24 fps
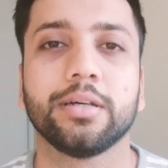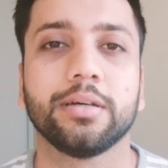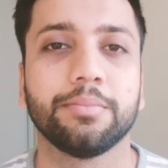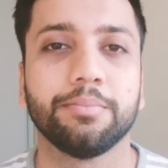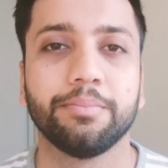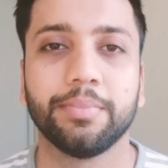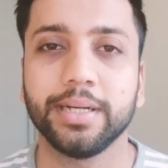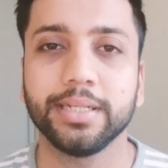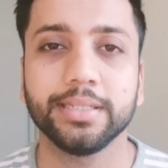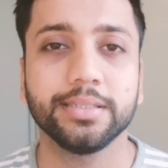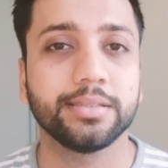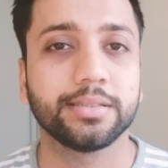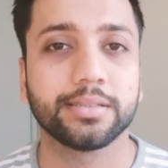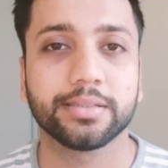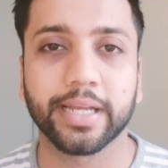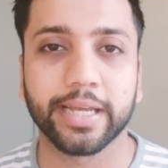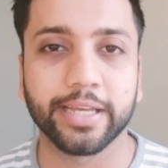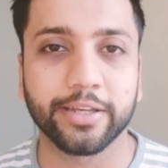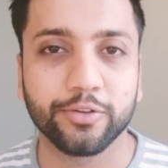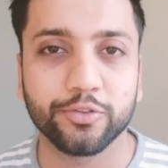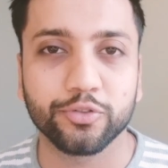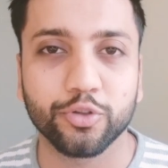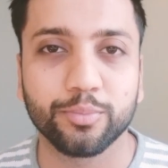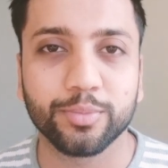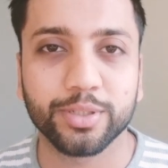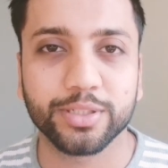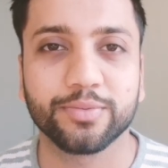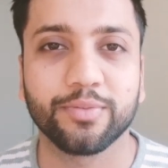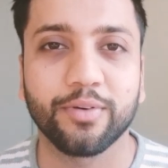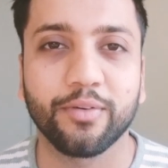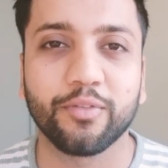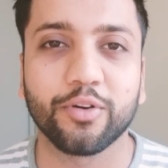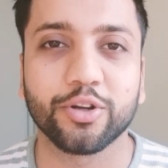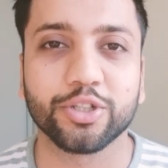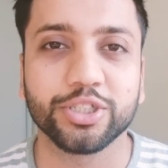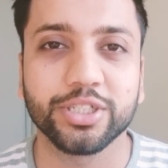बस थैंक यू सो मच
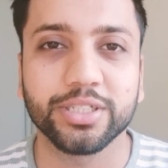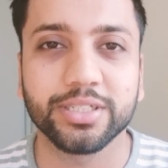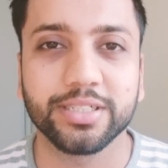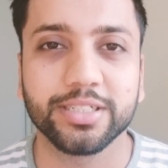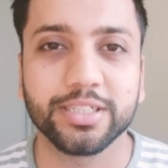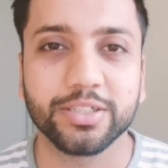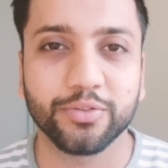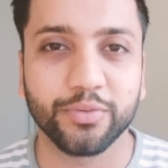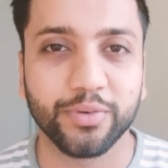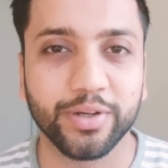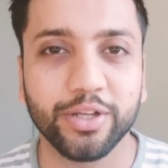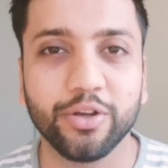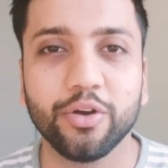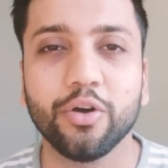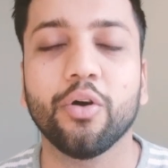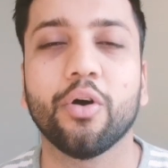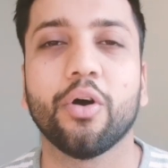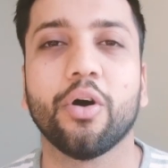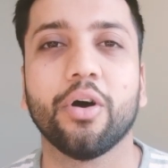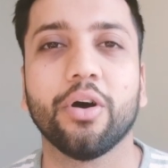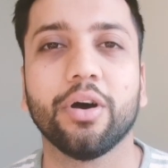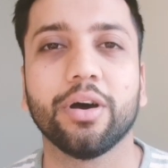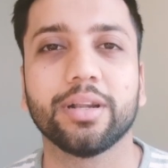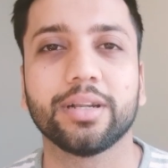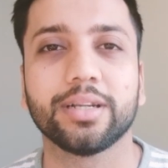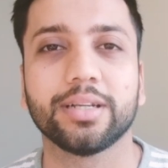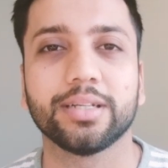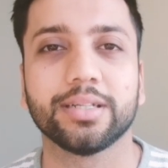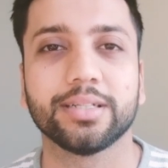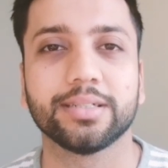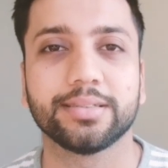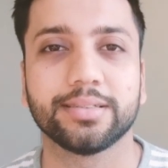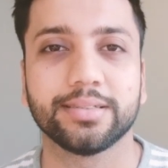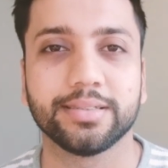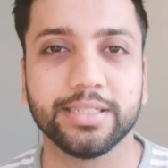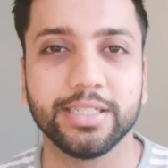फॉर वॉचिंग दिस वीडियो और
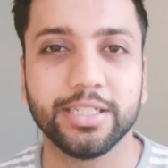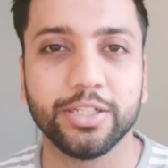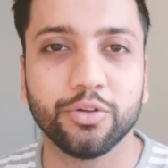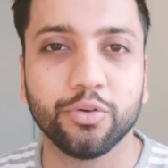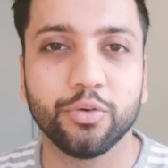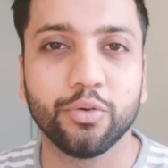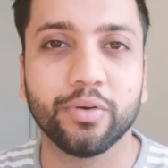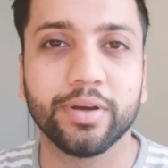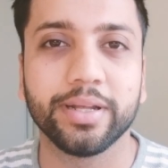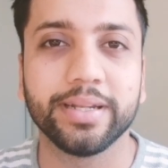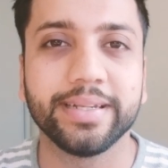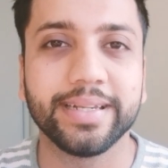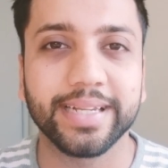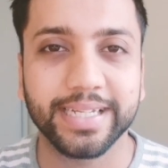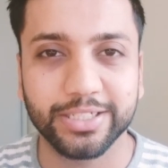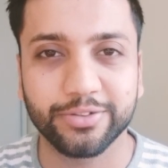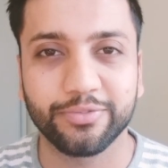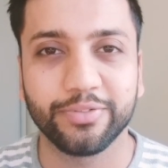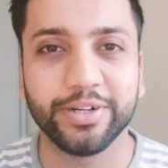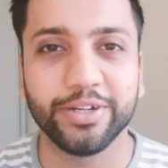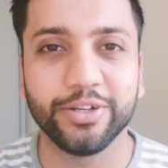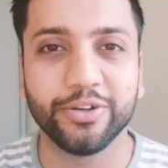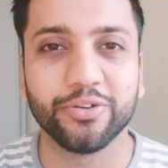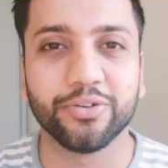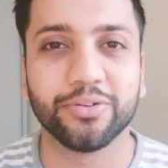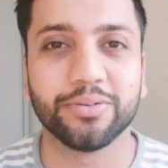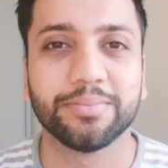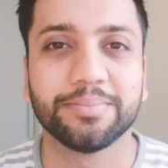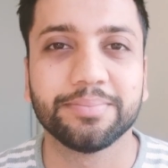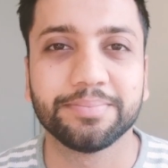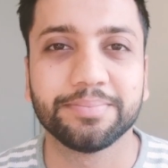सी यू इन नेक्स्ट वीडियो